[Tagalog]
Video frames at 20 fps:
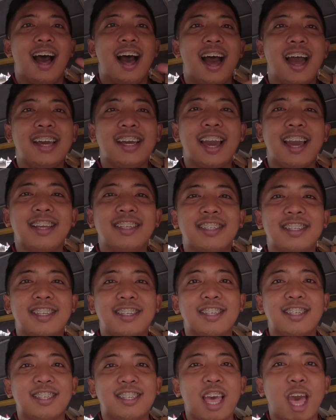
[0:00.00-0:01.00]
Hi guys,
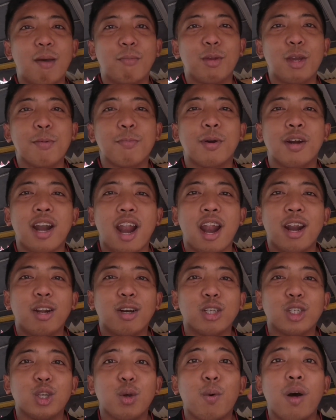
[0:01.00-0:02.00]
this is MJ
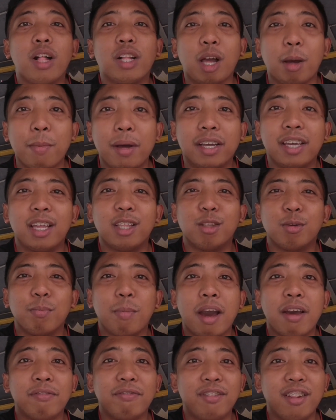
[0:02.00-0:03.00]
Bernardo. So welcome again to
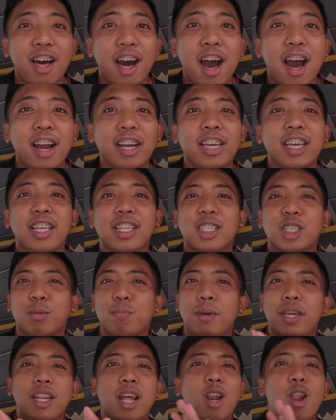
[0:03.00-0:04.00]
my vlog. It's
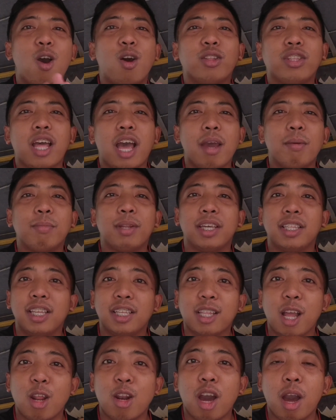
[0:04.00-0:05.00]
been a long time na
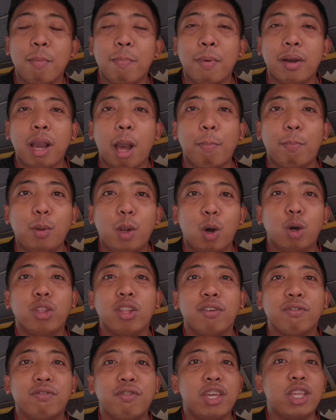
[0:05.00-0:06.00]
hindi tayo
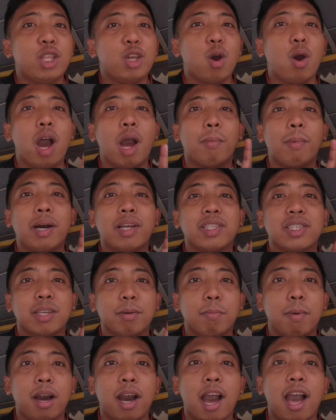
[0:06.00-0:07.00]
nakapag-upload ng video about
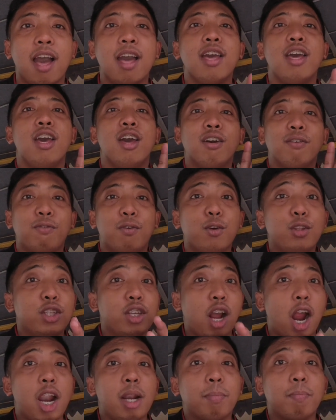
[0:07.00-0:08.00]
sa mga food
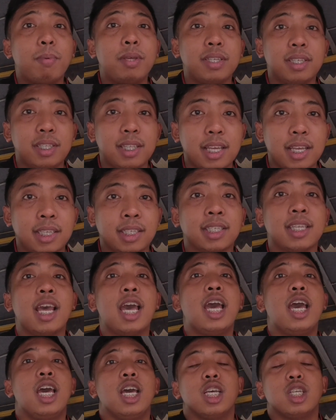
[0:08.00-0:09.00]
cart business.
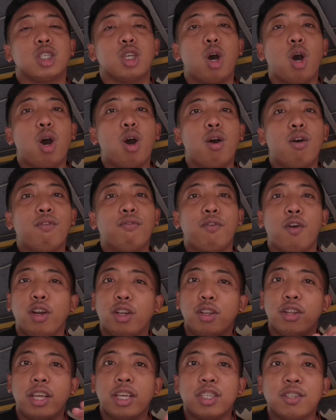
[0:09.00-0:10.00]
So for
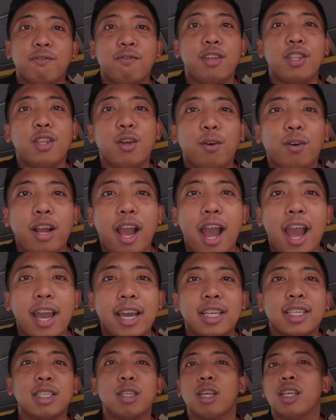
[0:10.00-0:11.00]
today's video
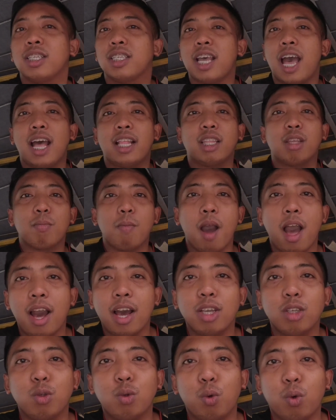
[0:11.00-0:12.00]
guys, sa ating mga
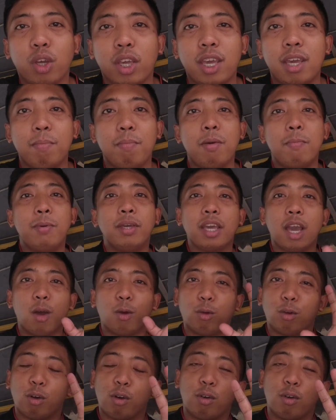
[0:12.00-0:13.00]
kasuki, bibigyan